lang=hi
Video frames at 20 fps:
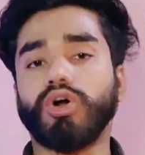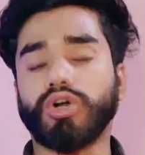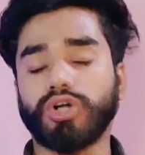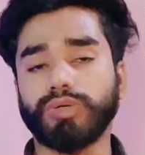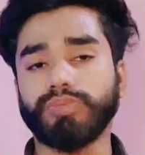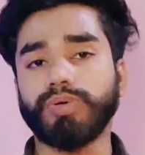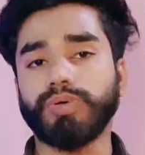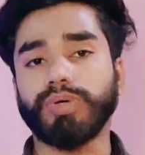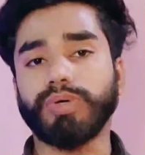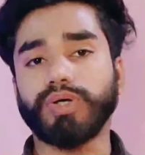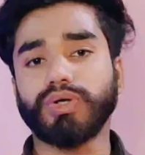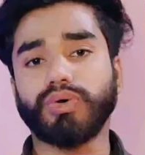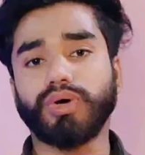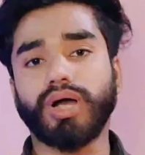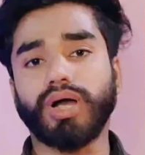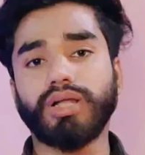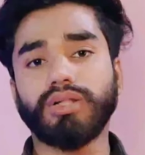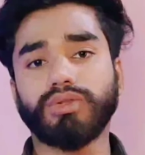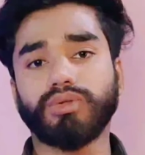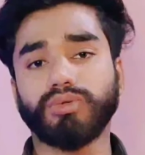ऑटो पेमेंट
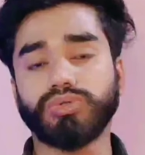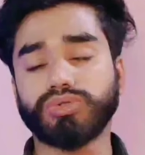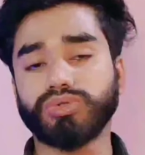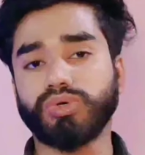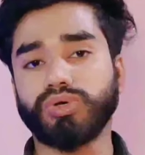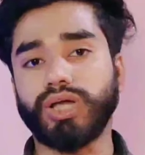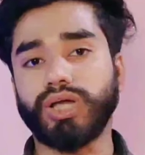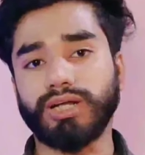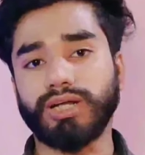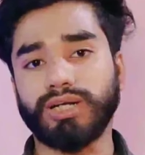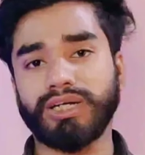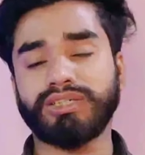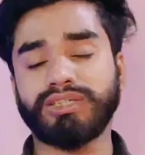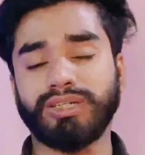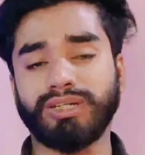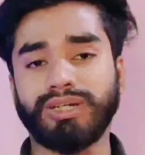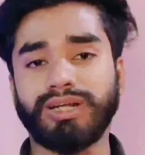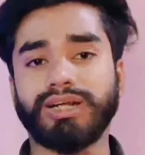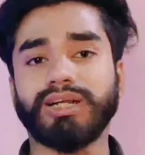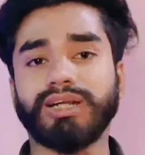होगा तो उसको
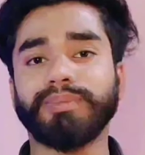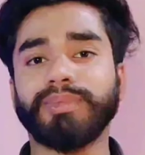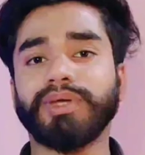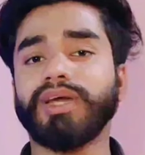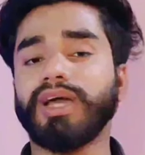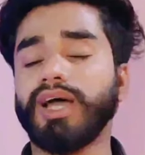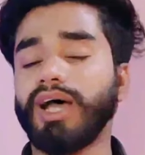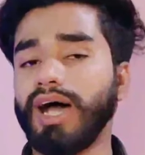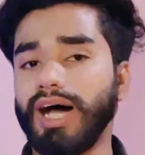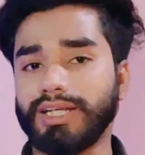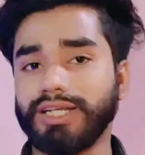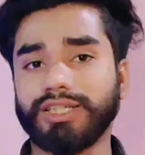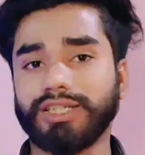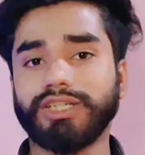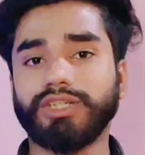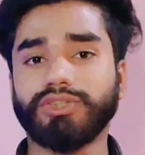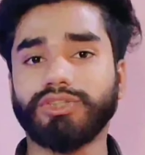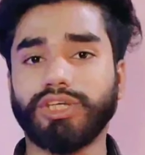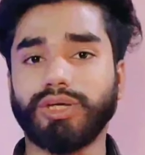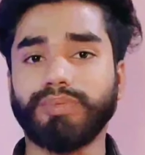कैंसिल करने में
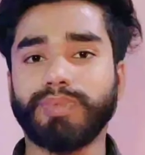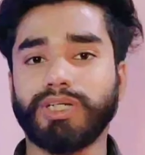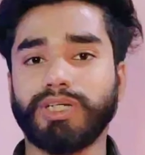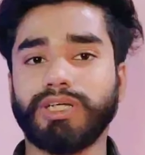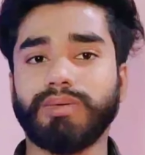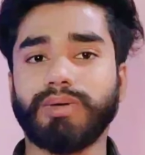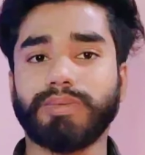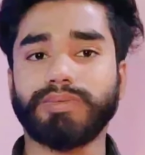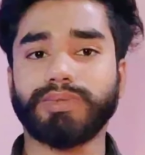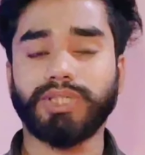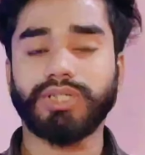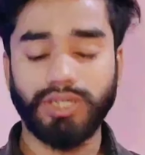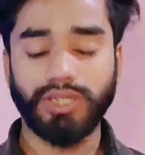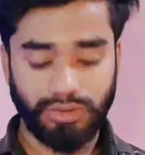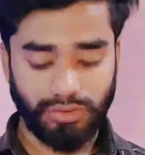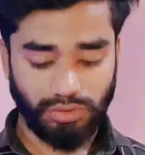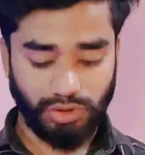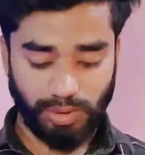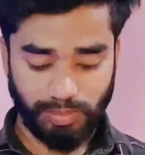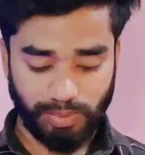आसानी होती है पेटीएम ऐप से
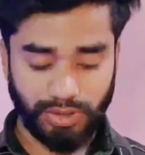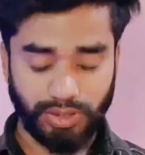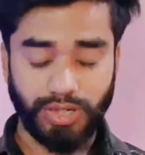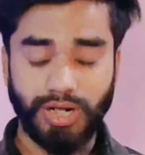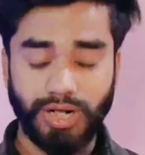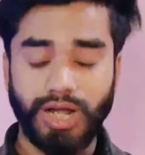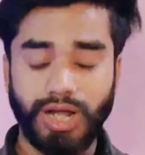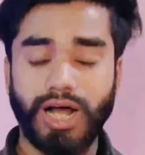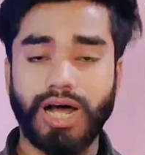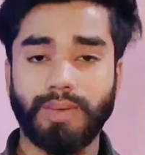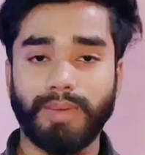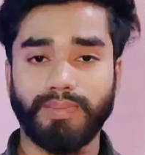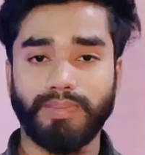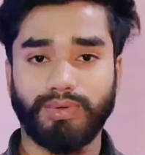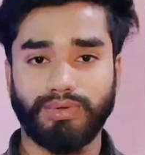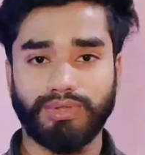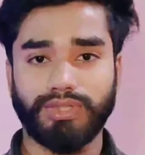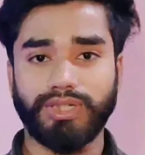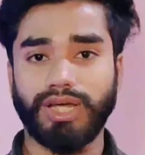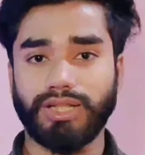तो यहाँ पर आप
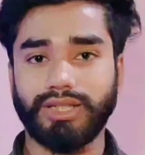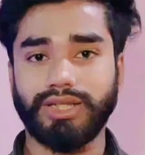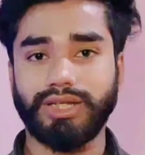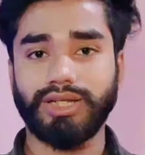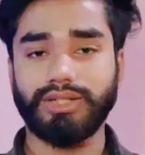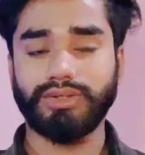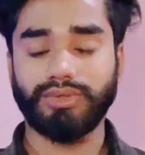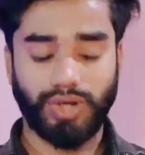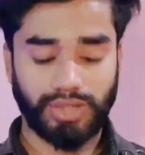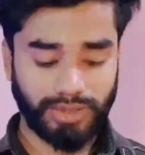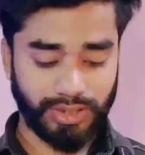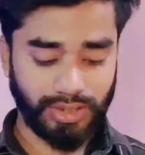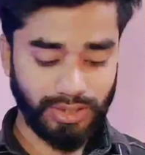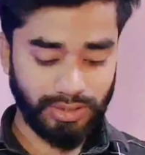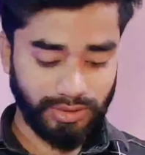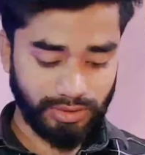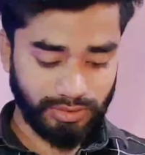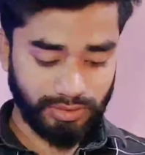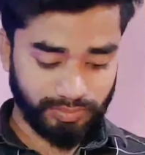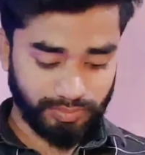लोग ध्यान देना थोड़ा सा
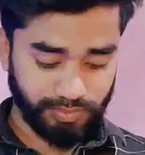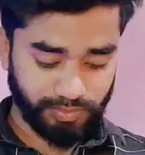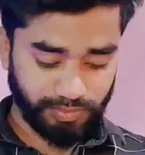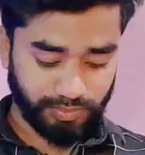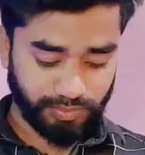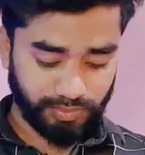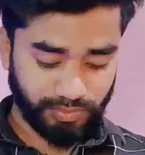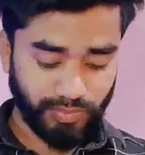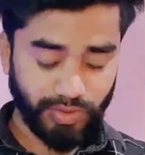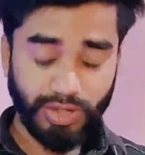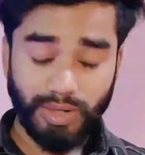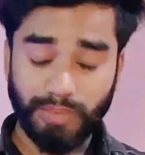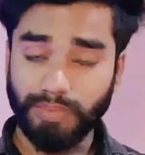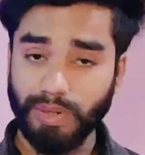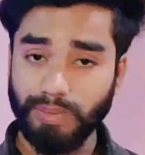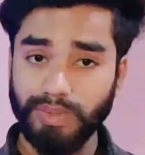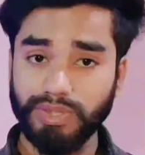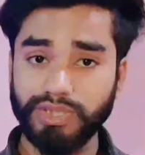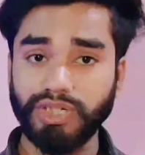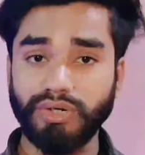
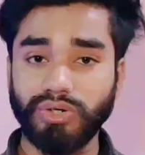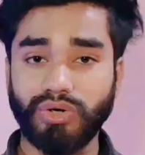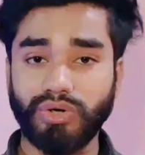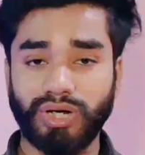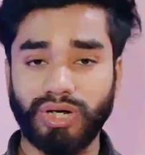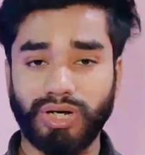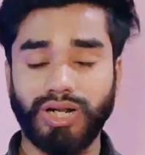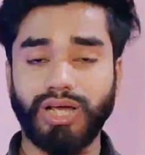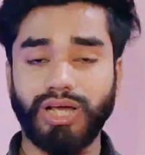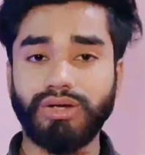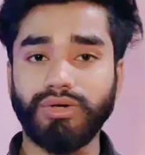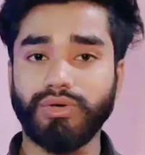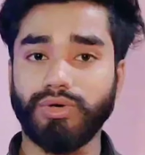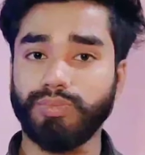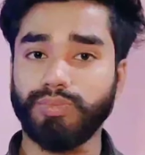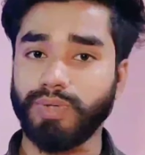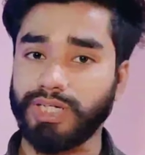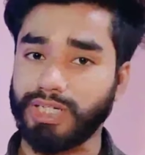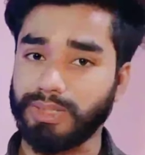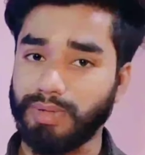पेमेंट जो लोग करना है वो
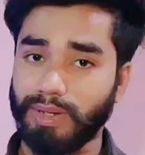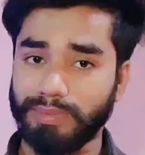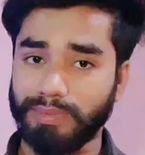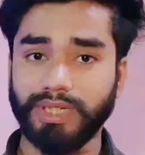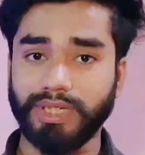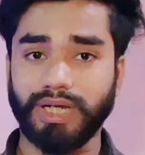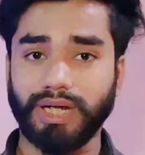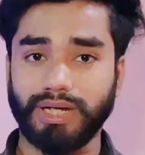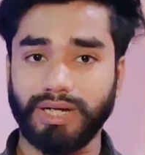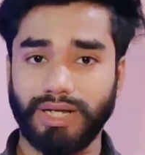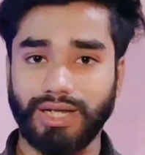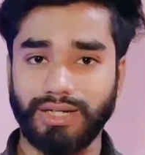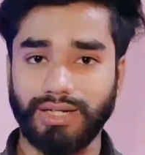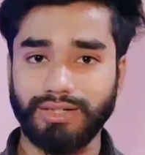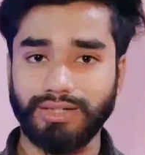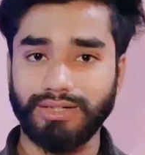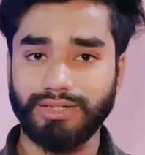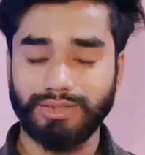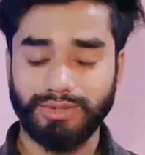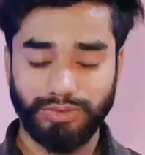पेटीएम ऐप से ही करना है
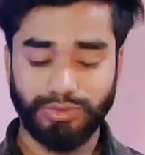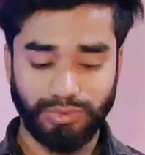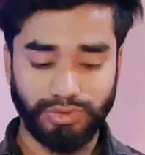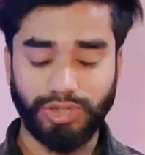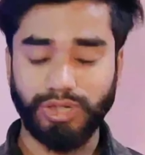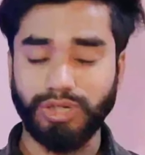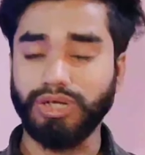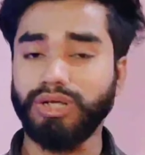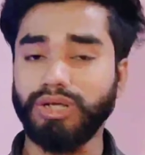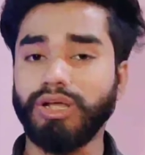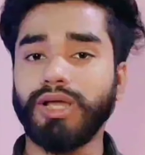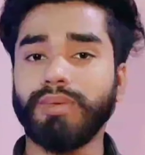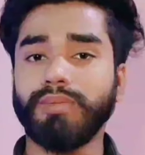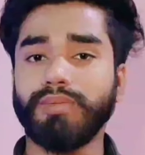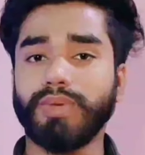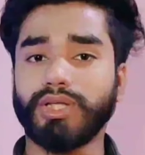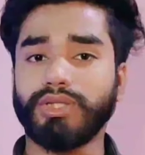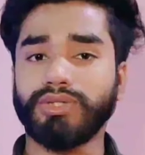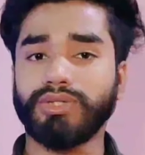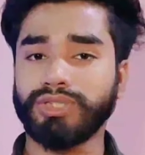दूसरे
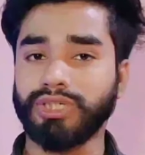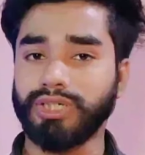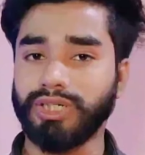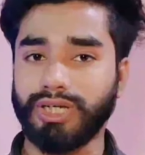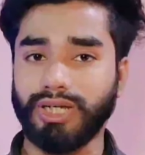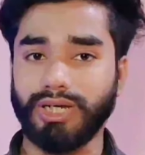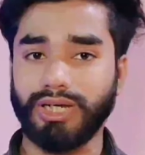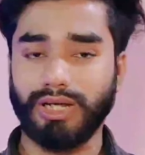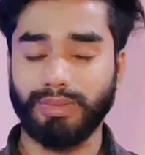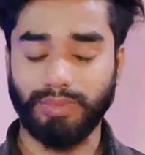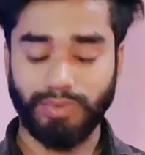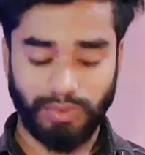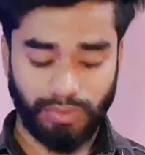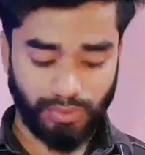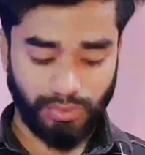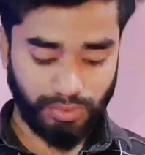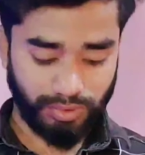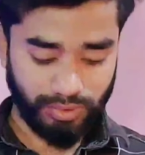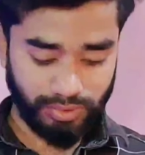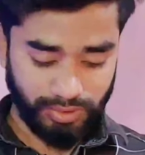मैथड से नहीं करना है आप
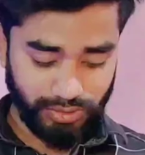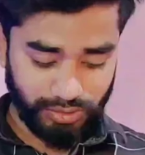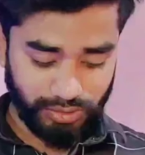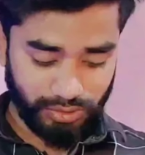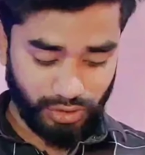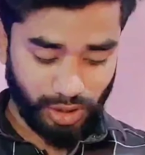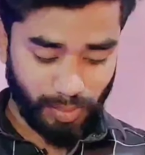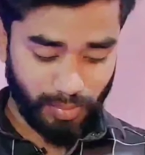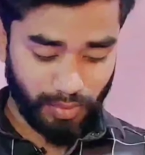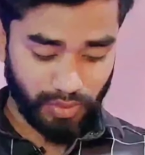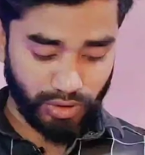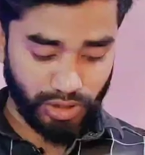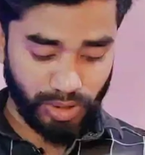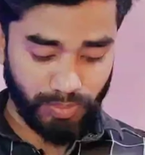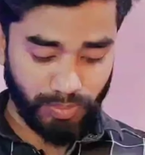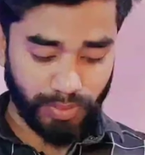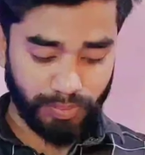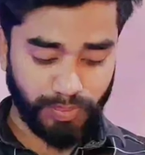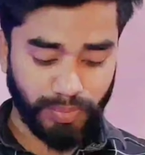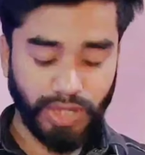लोगों को तो आप लोग
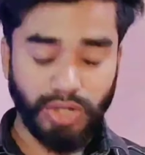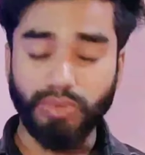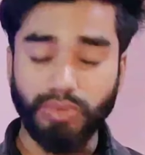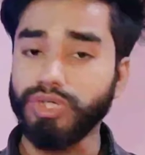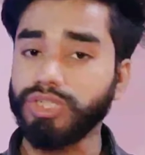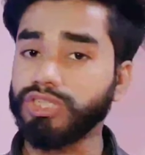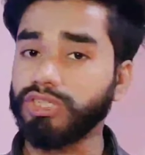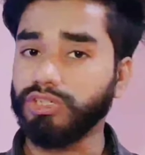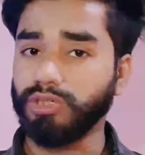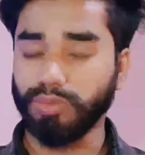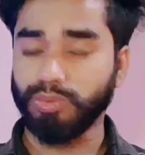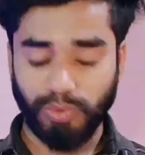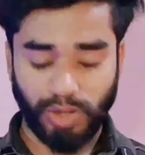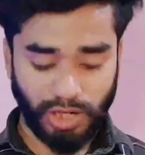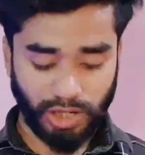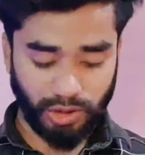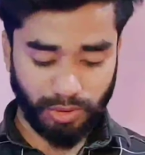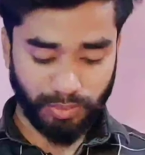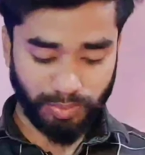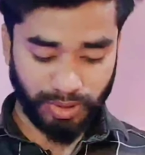यहाँ पर पे विथ यू
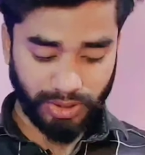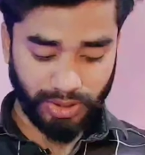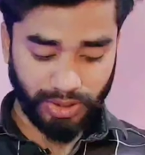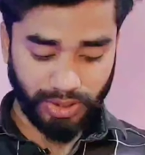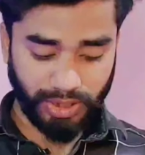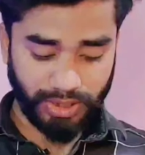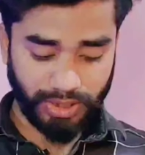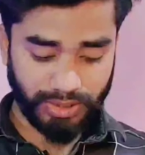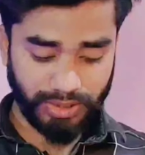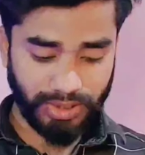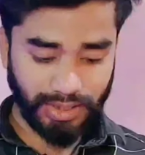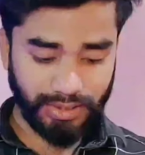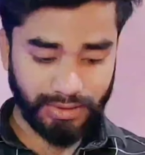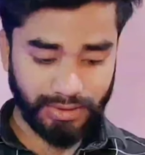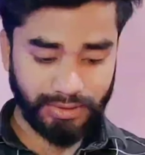के ऊपर क्लिक कर देना